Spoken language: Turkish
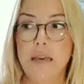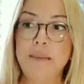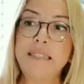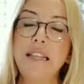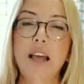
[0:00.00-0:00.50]

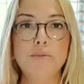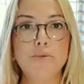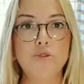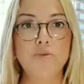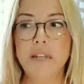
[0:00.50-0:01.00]
Mesela
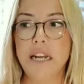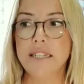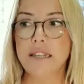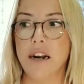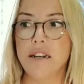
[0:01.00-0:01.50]
bugün
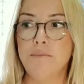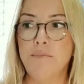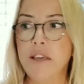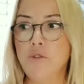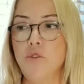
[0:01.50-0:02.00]
biraz
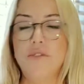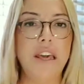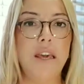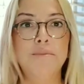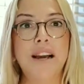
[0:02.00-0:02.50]
gayrimenkul ve
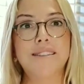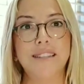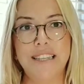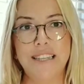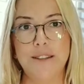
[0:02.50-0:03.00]
emlakla
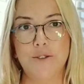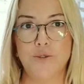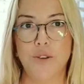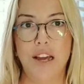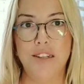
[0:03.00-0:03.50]
ilgili
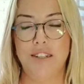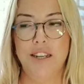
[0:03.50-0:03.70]
konular